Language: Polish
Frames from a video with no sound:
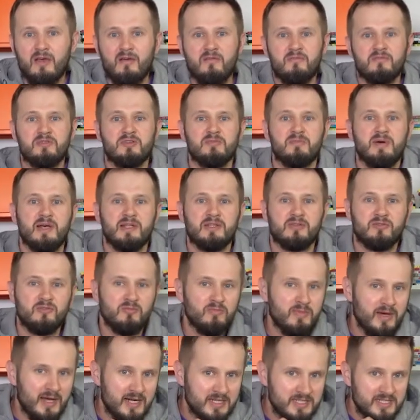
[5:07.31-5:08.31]
w przypadku
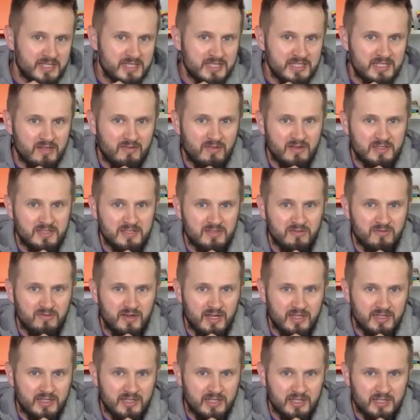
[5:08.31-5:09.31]
bardziej
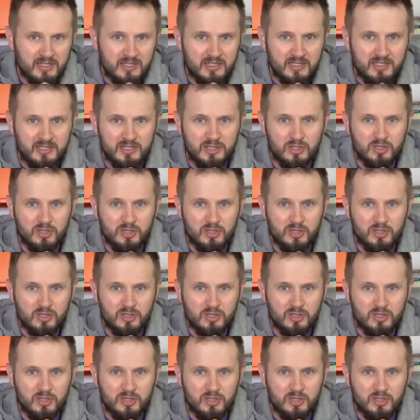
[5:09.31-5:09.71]
zaawansowanych e,